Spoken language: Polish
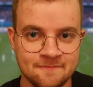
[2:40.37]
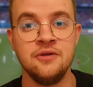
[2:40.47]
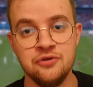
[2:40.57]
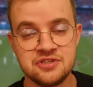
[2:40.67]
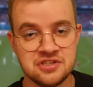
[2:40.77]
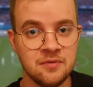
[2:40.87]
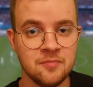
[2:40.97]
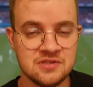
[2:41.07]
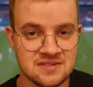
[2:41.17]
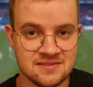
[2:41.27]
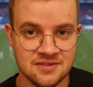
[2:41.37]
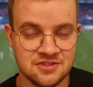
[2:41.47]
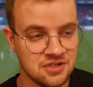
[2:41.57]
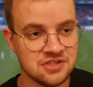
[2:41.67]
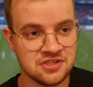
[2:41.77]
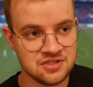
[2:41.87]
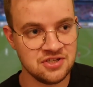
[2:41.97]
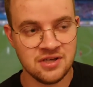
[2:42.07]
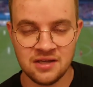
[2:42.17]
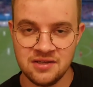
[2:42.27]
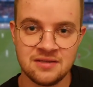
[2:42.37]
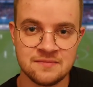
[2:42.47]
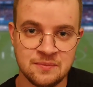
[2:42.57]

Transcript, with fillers: No i trzeba przyznać, że Szczecinianie tym